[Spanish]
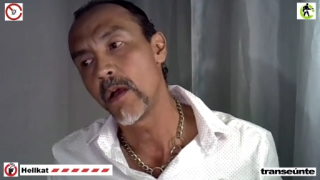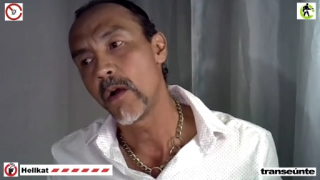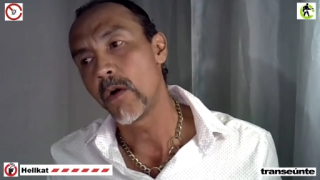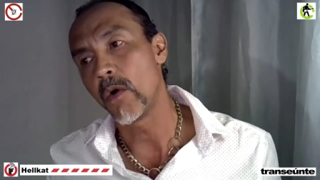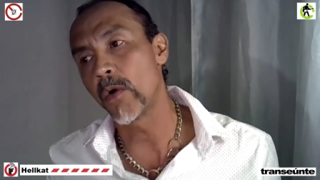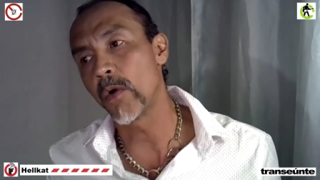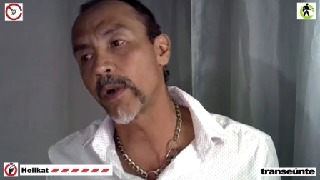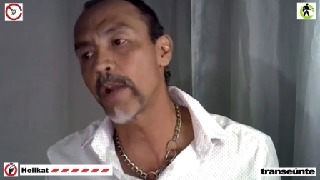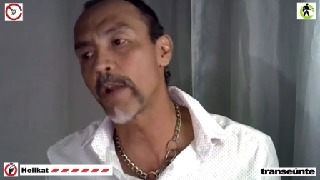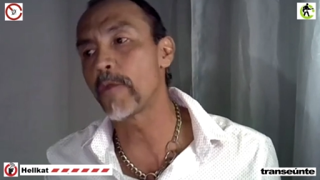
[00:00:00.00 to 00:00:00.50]

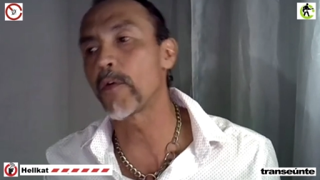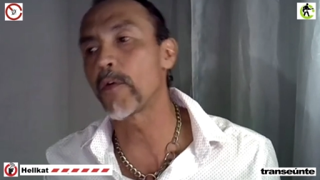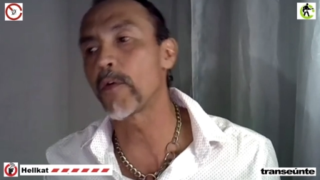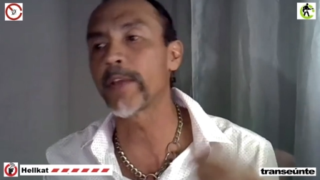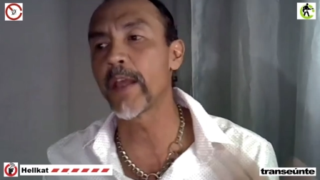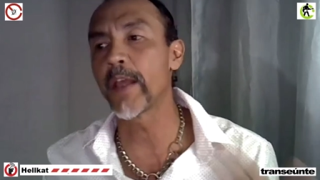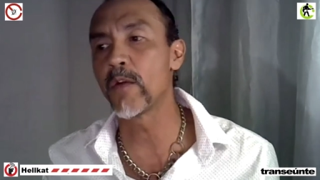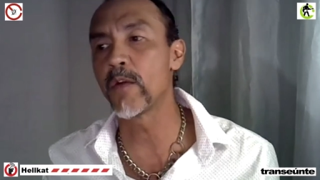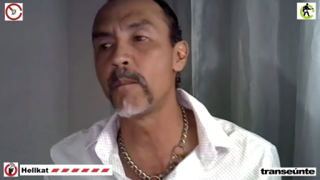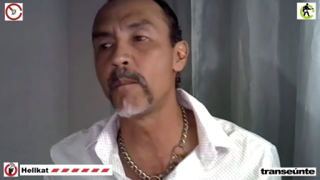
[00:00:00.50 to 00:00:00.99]
o
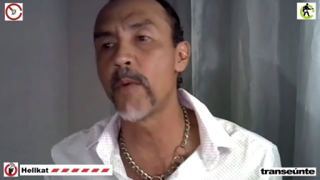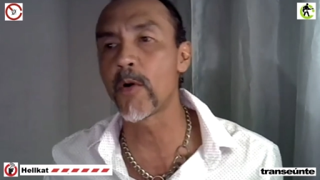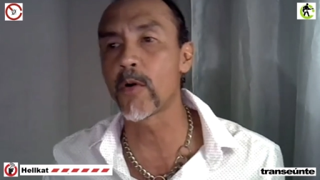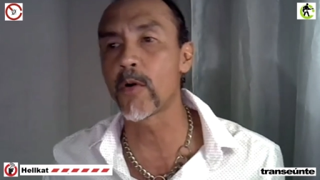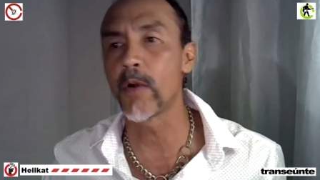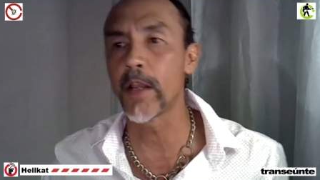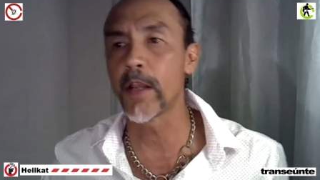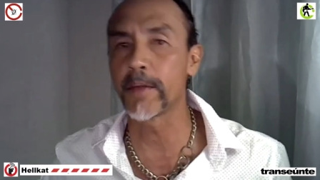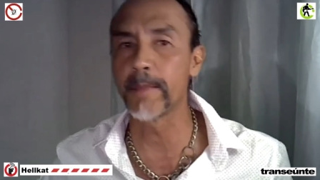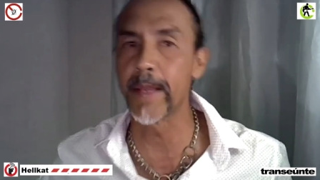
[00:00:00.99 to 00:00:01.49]
reforzar un
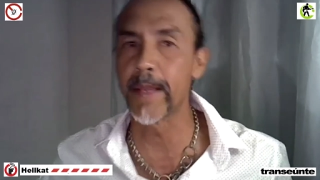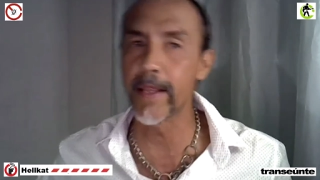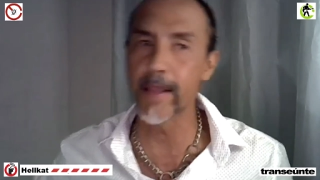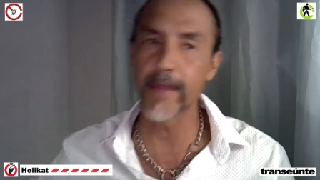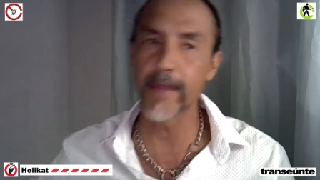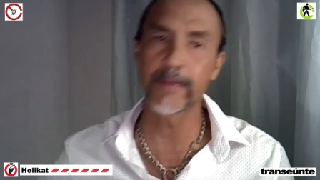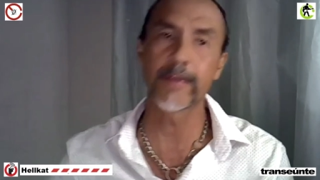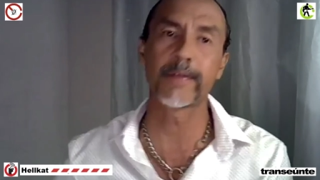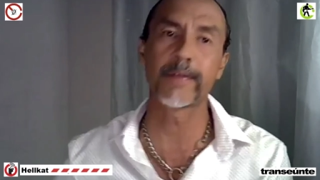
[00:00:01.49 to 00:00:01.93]
poco las medidas de